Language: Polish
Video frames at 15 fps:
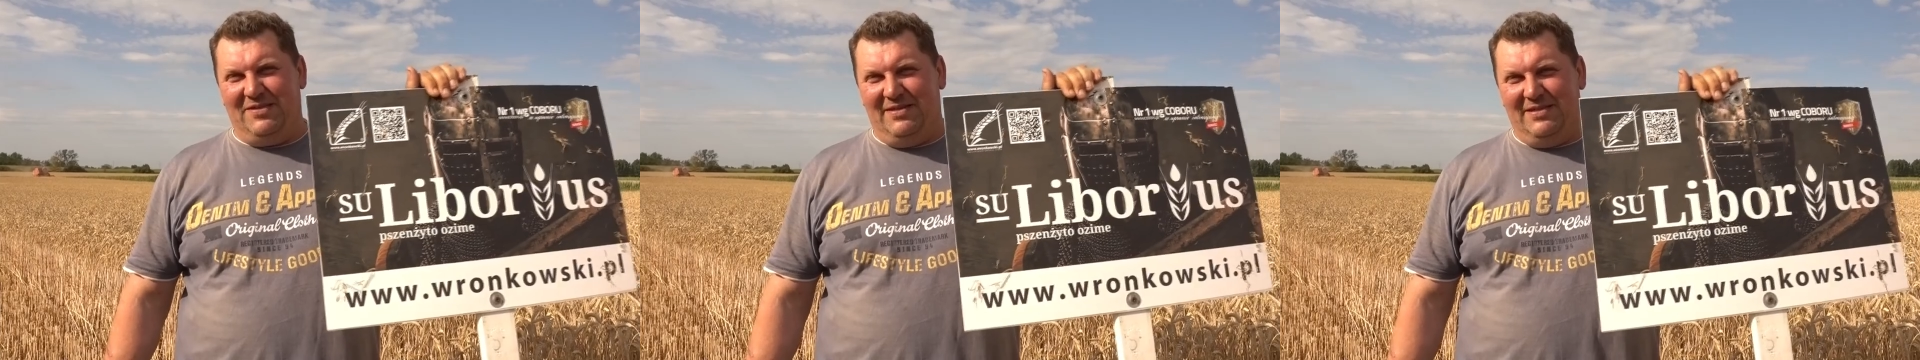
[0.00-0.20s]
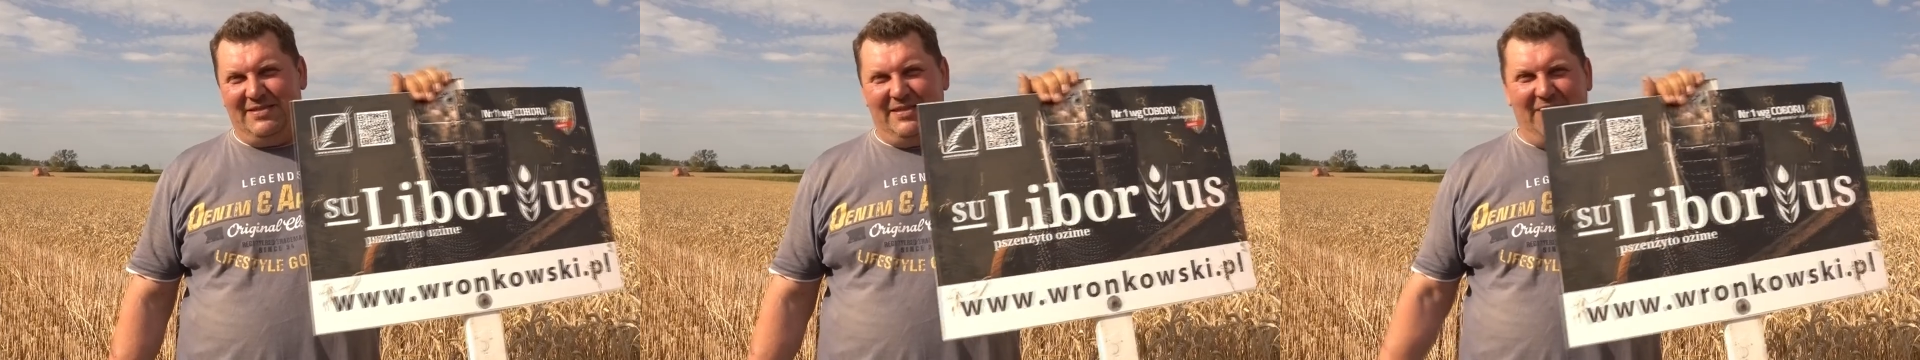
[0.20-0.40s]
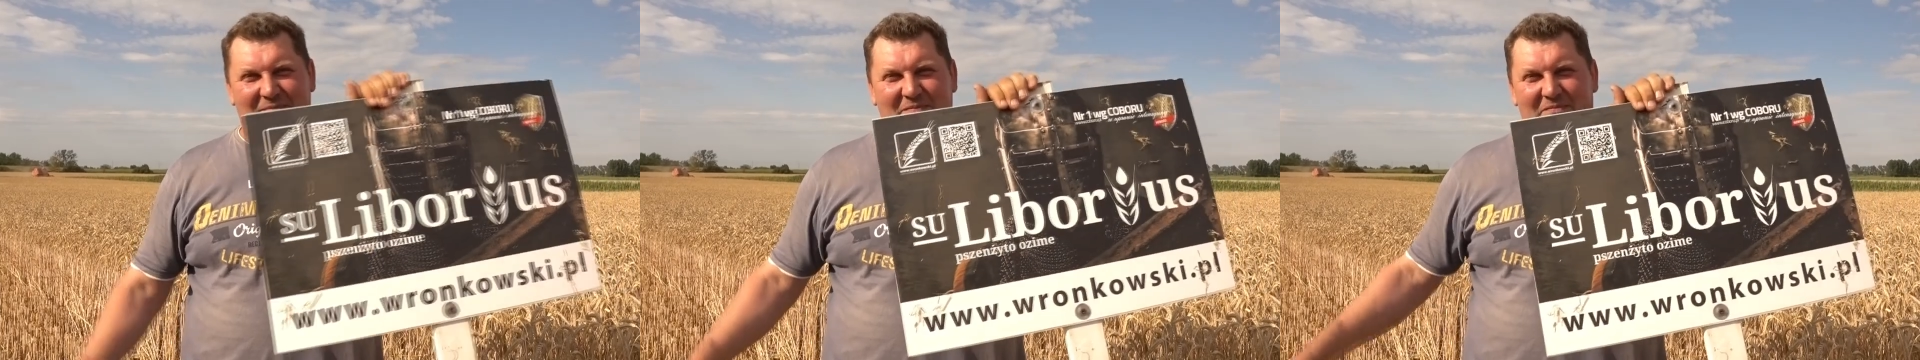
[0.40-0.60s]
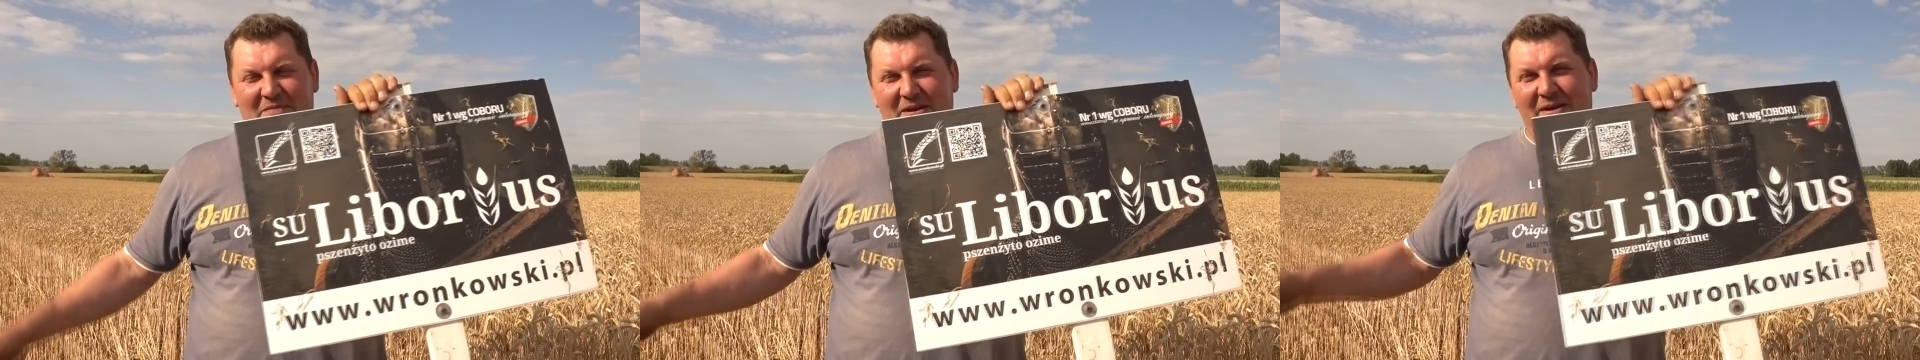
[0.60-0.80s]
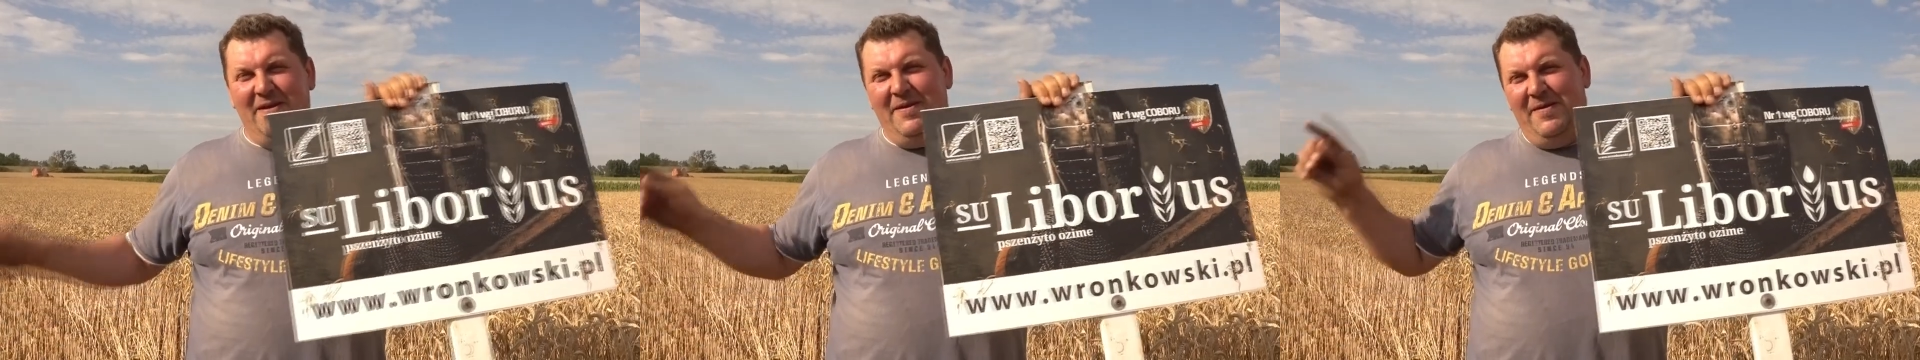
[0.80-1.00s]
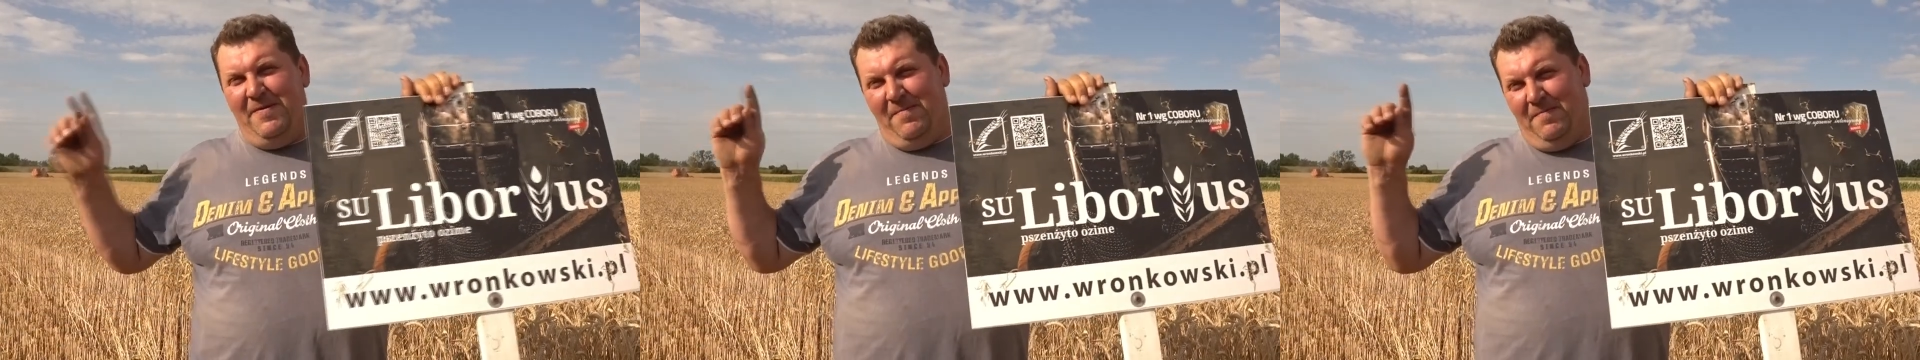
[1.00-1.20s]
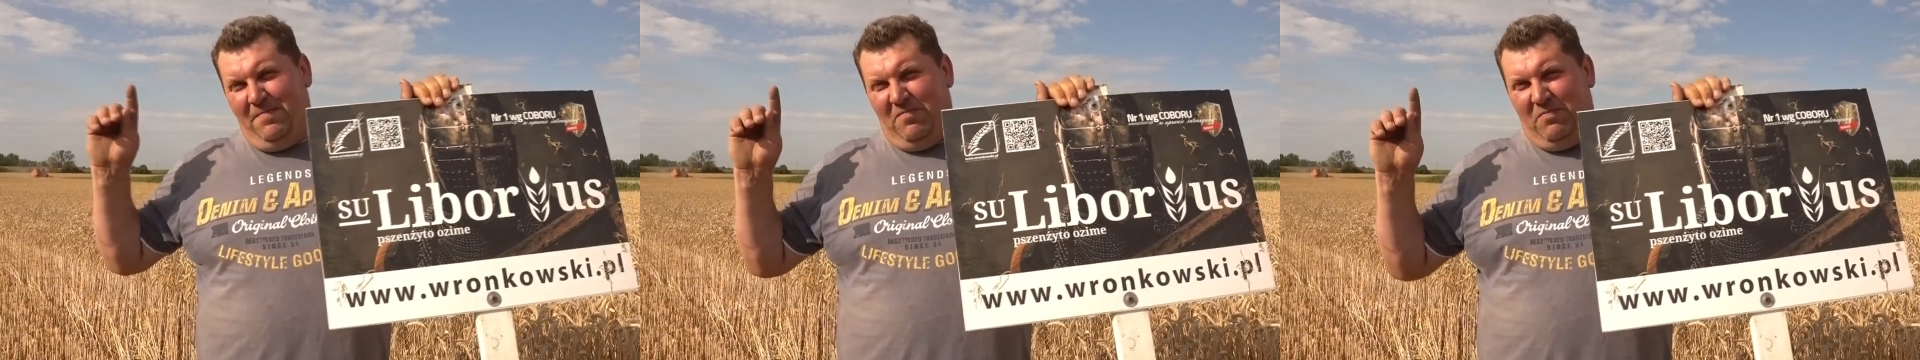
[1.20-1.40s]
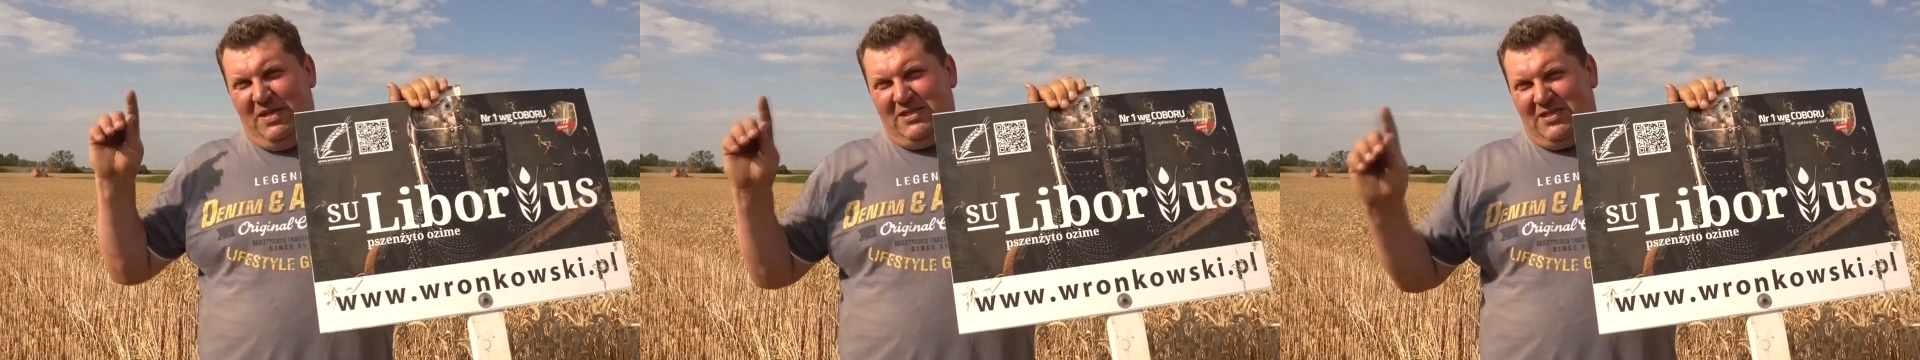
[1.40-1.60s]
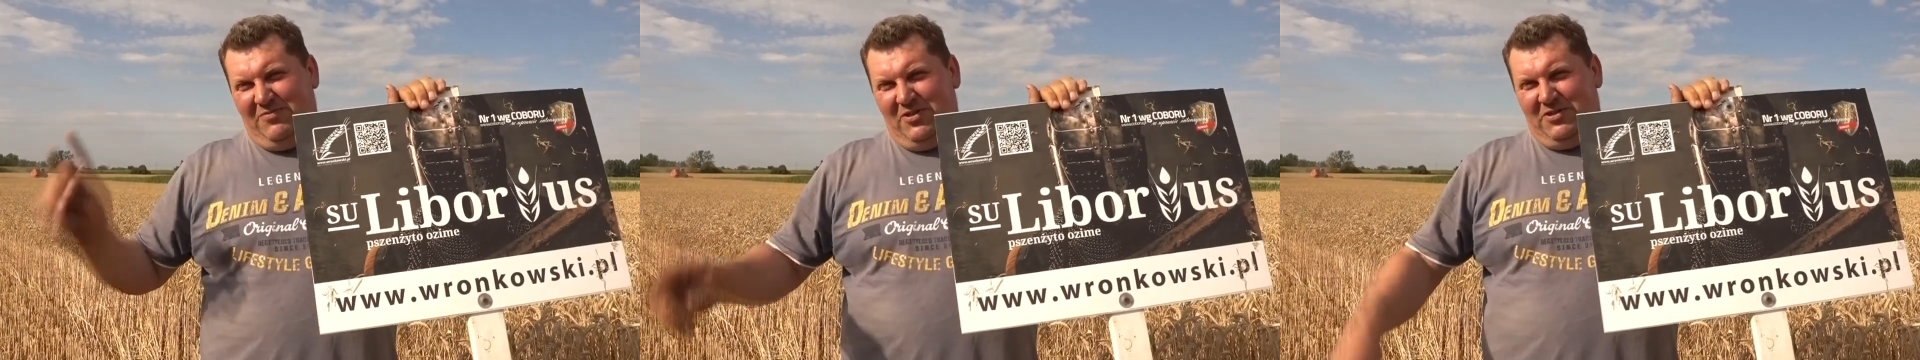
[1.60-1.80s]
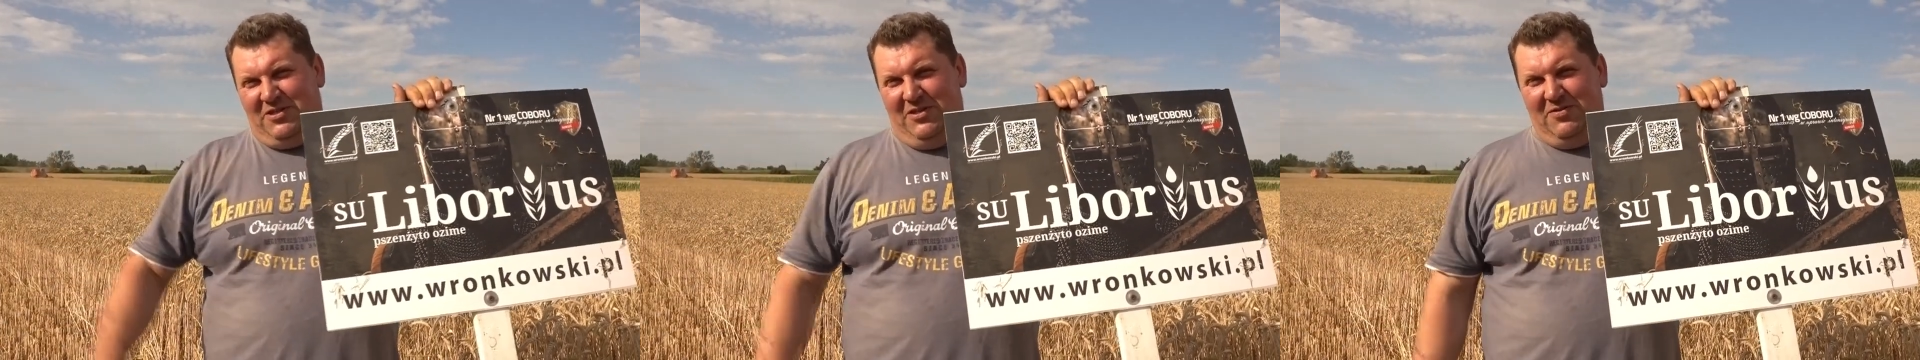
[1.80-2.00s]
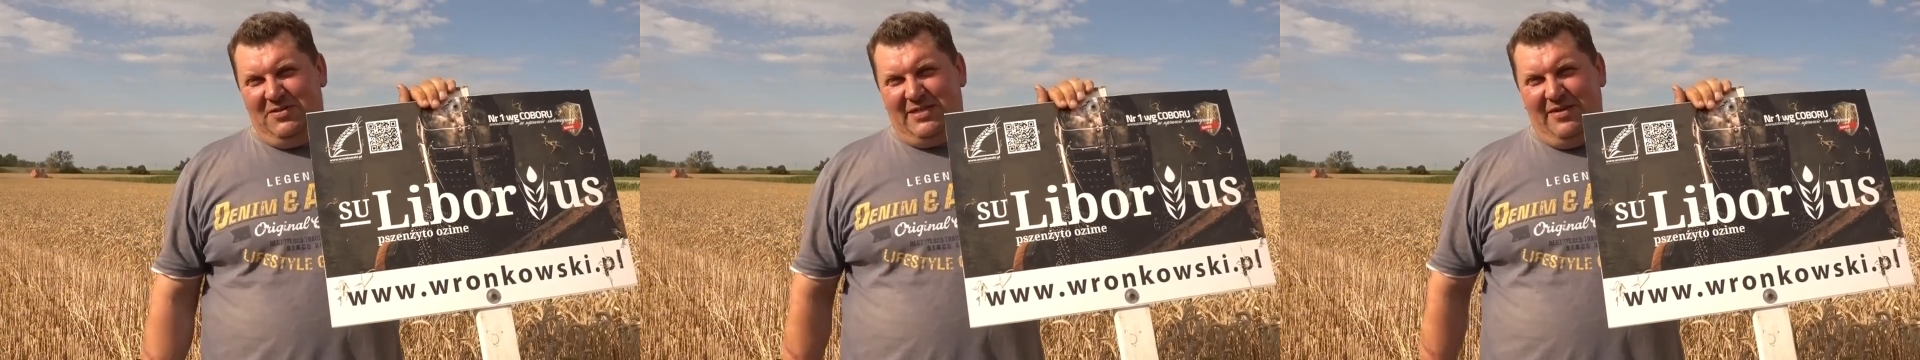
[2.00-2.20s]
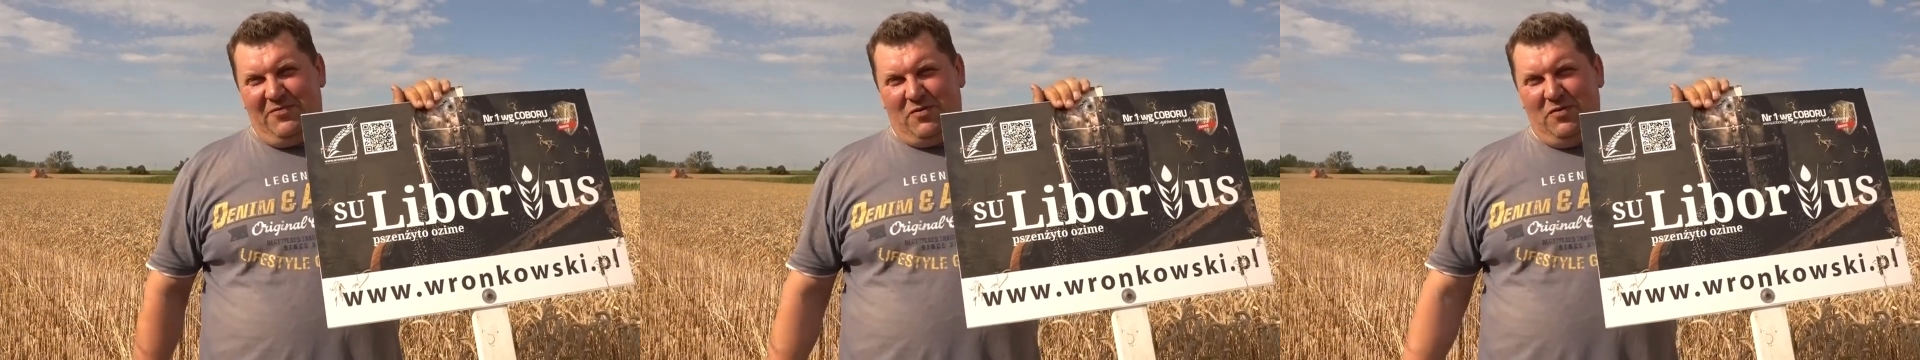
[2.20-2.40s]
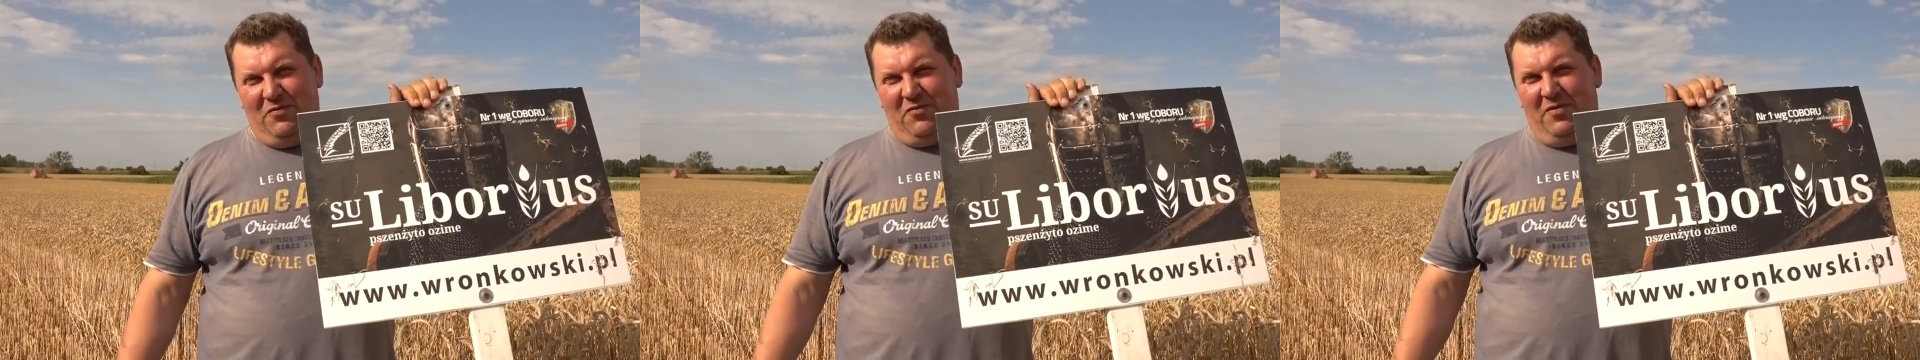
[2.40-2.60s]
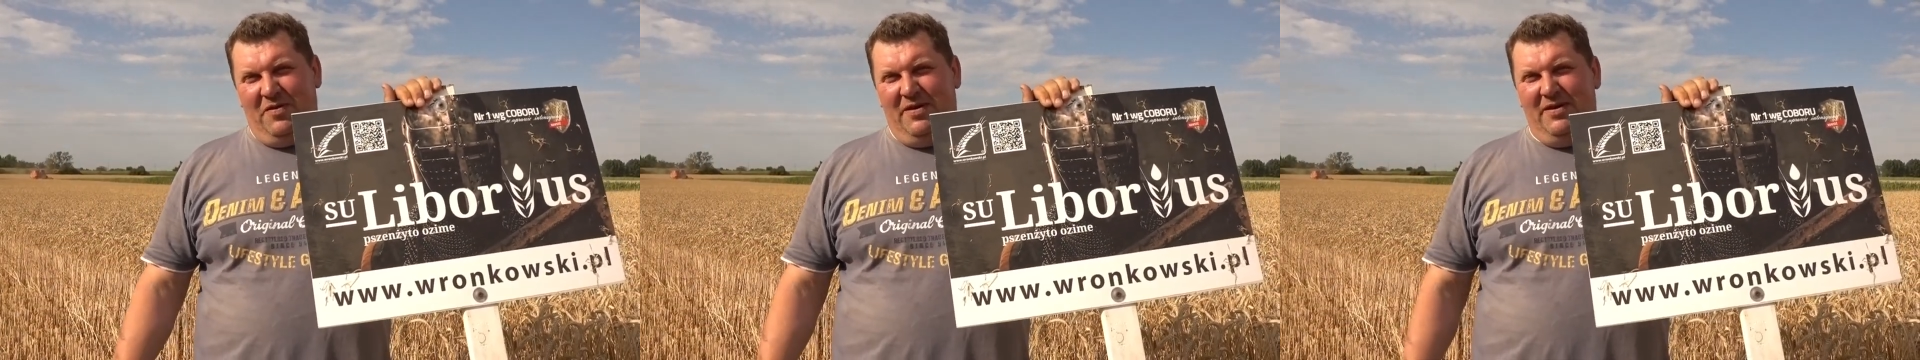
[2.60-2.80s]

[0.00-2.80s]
Celestim, miejscowości Józefków,